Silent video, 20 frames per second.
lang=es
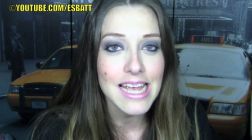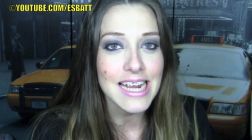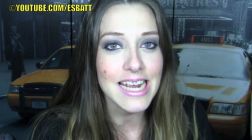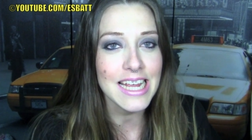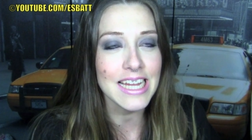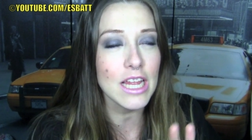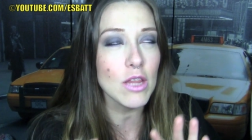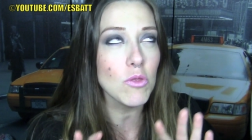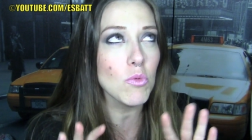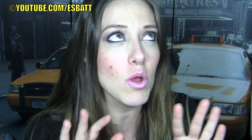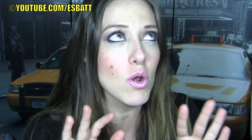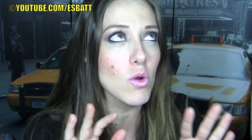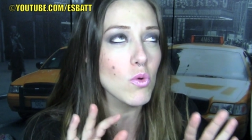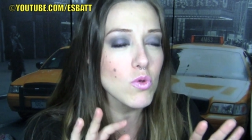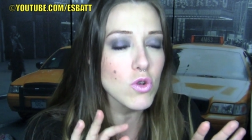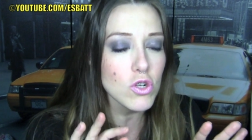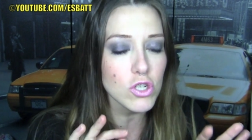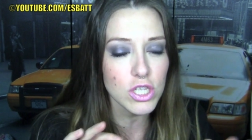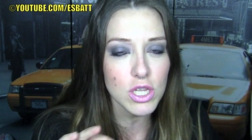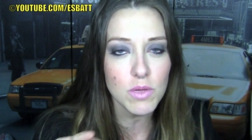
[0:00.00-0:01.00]
quitando
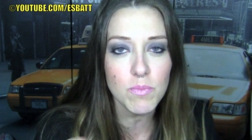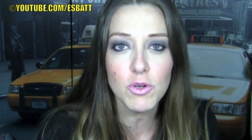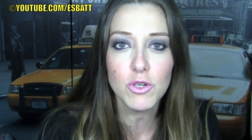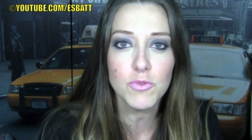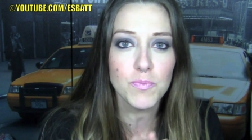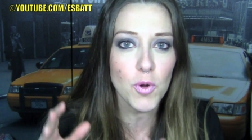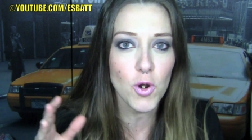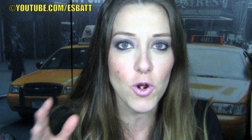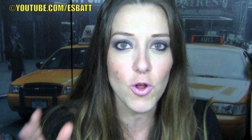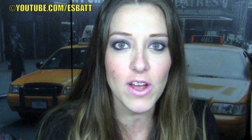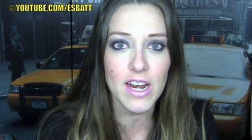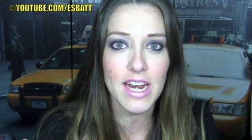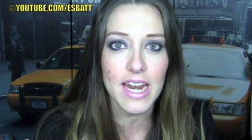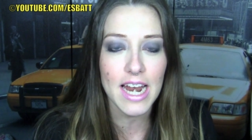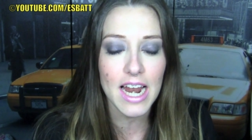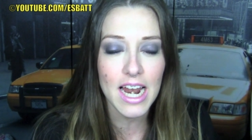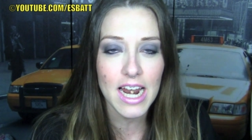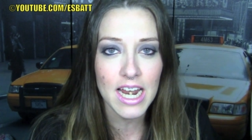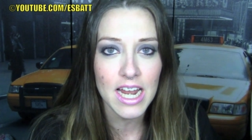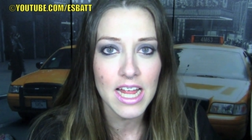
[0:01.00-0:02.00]
algunos tipos, por lo
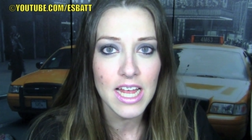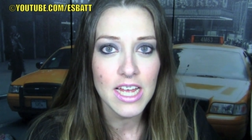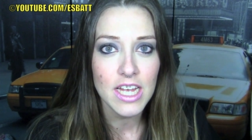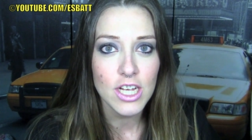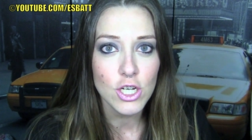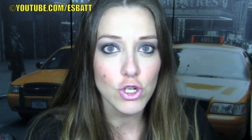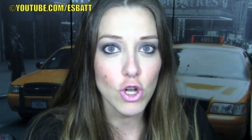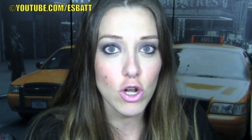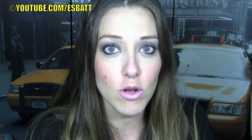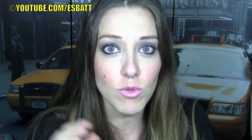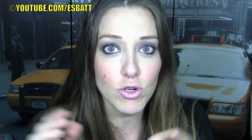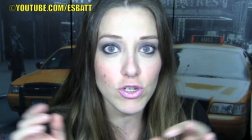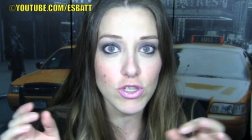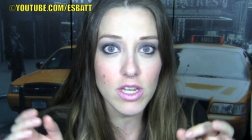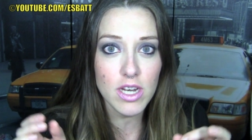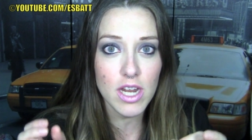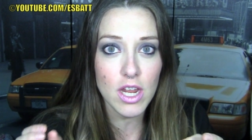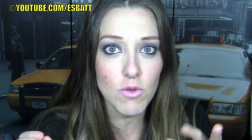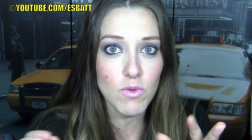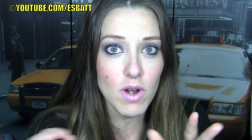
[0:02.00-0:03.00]
general solemos
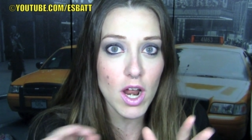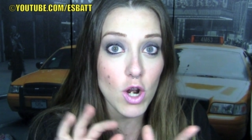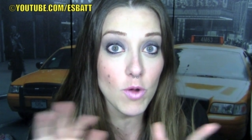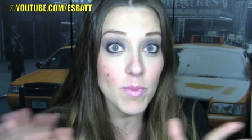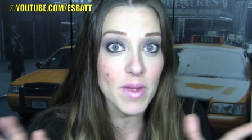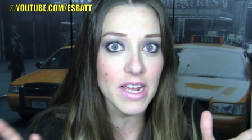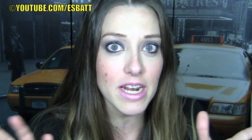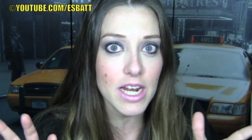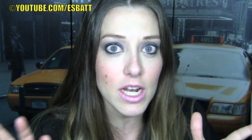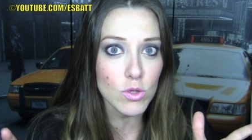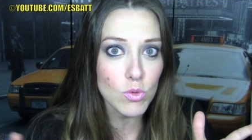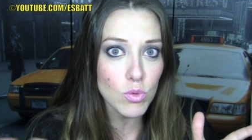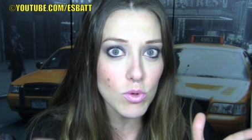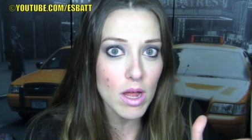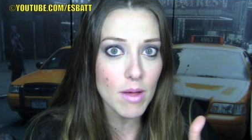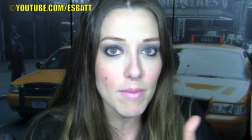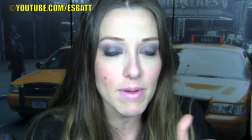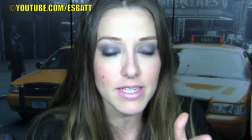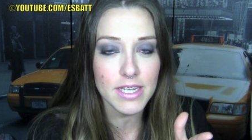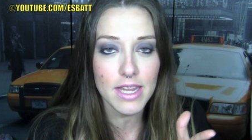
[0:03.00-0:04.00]
tener una
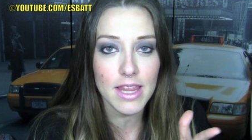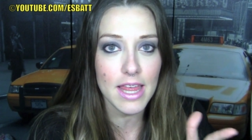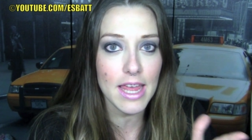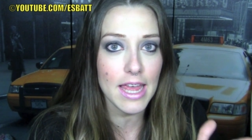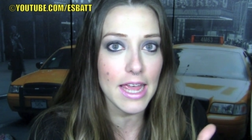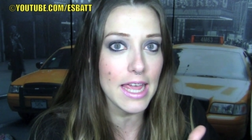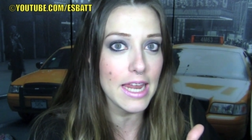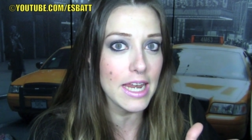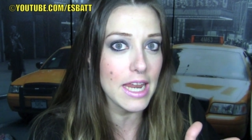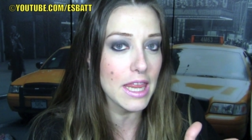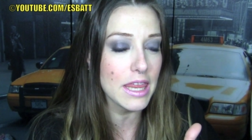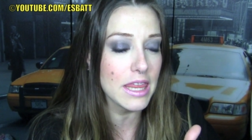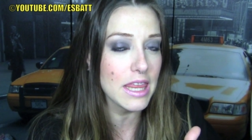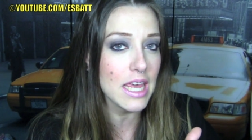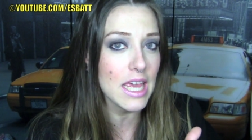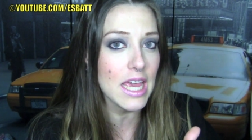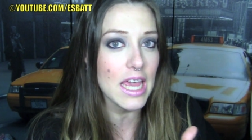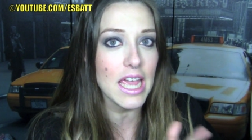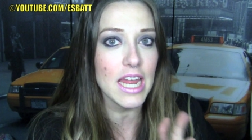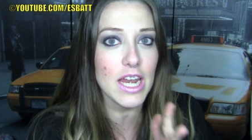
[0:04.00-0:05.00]
nomenclatura a base de
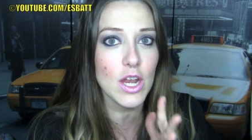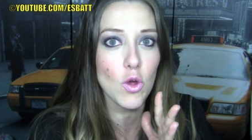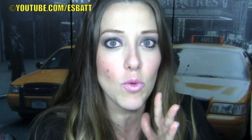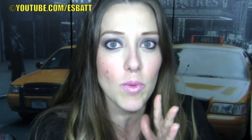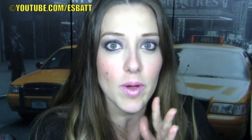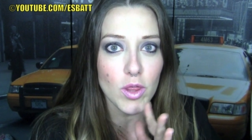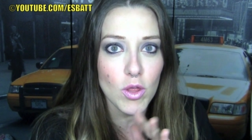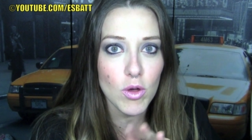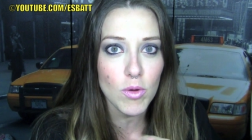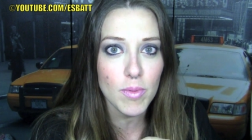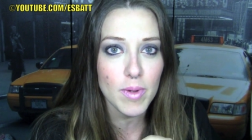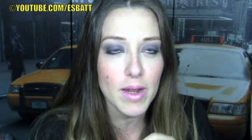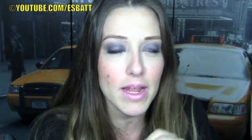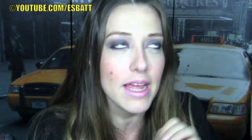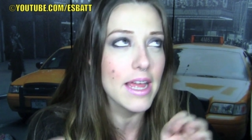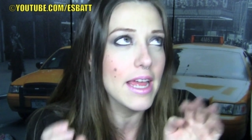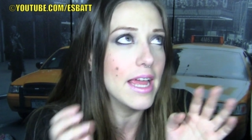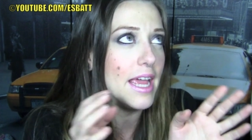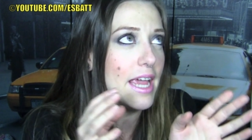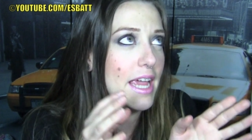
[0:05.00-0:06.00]
NC,
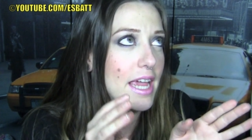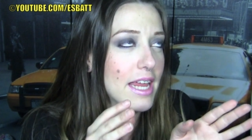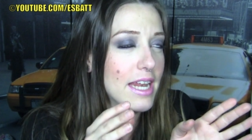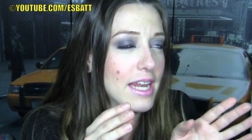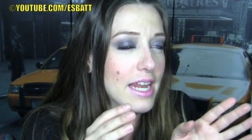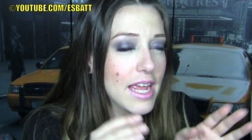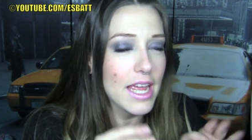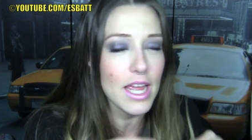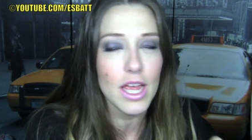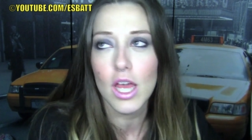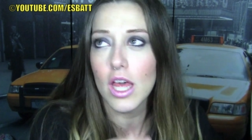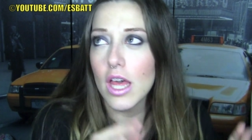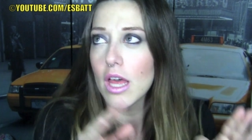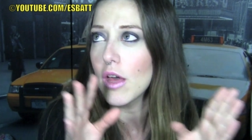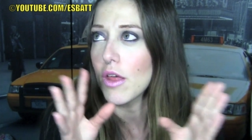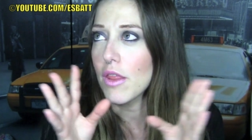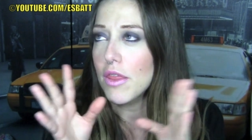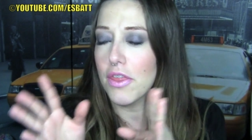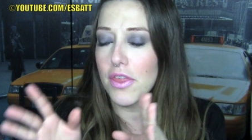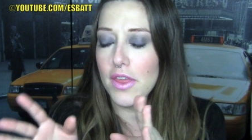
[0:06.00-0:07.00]
NW, NC,
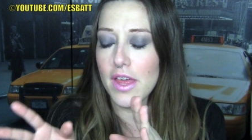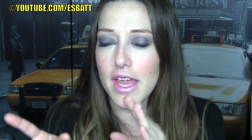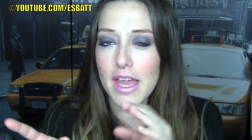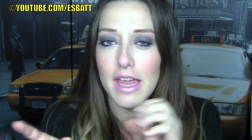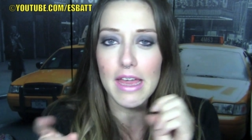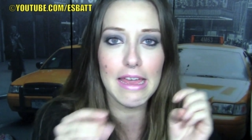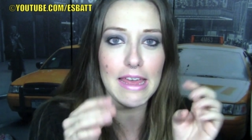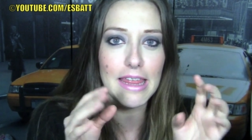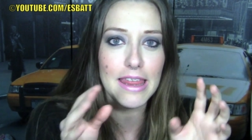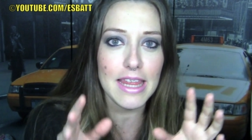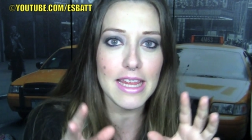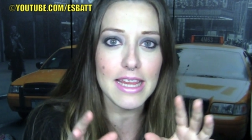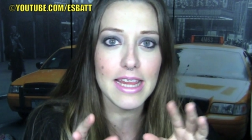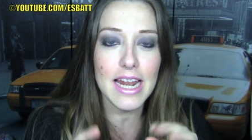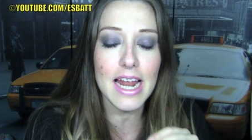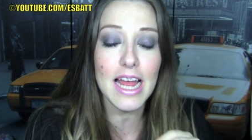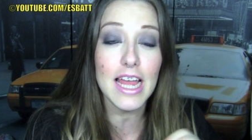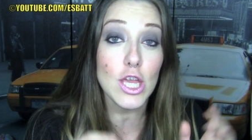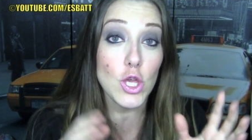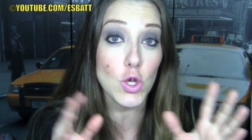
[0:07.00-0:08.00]
C,
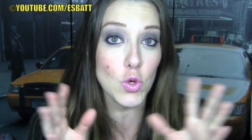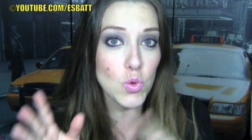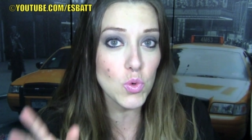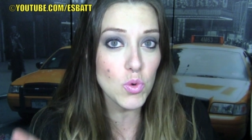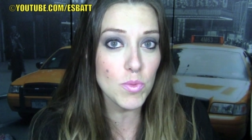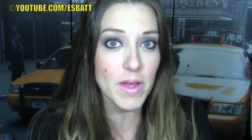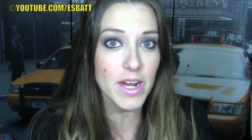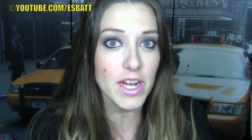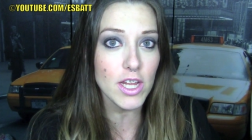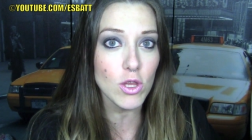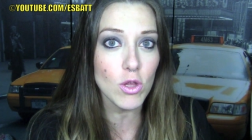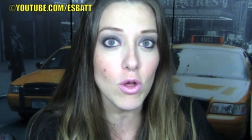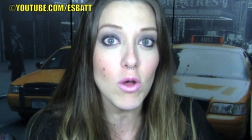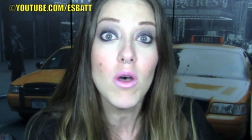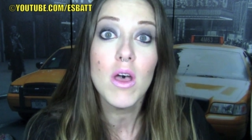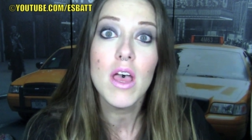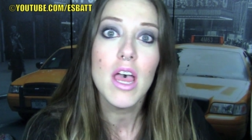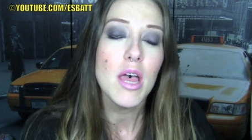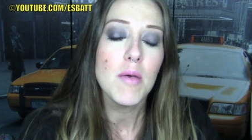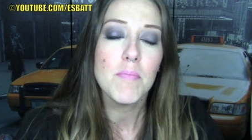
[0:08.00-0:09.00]
etcétera, y un numerito,
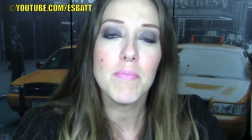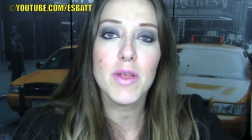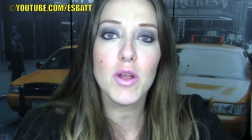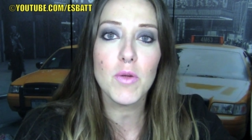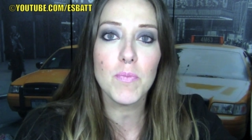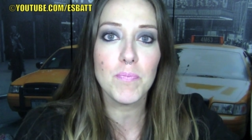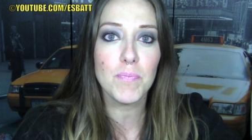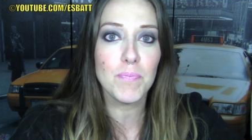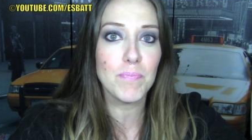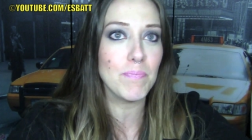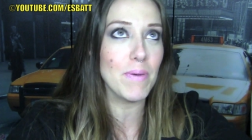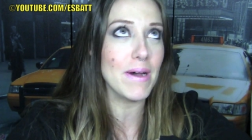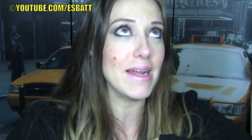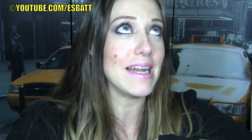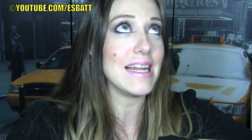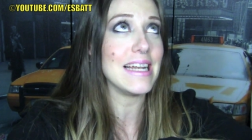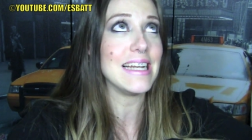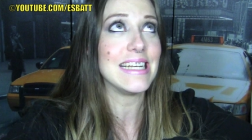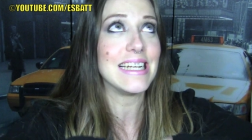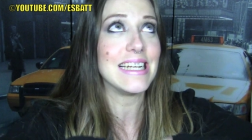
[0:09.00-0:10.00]
pero para